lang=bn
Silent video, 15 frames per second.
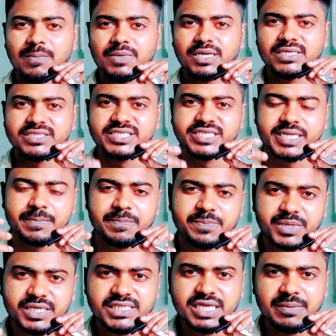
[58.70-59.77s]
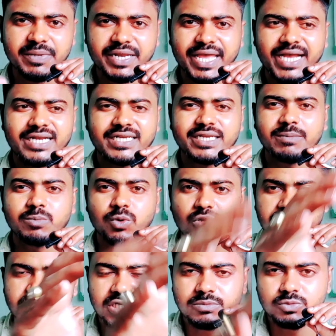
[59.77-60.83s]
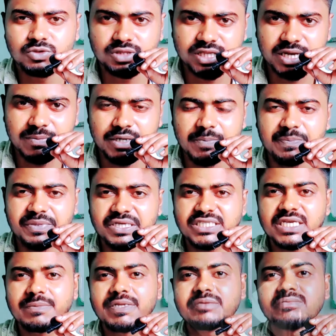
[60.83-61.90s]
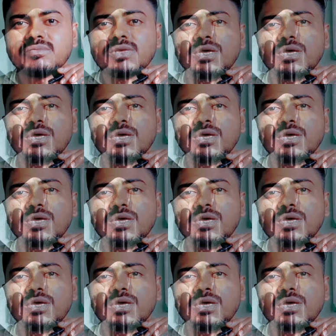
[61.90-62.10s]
আপনারা যেটা পেয়ে যাবেন একটা বক্সের মধ্যে আপনারা পেয়ে যাবেন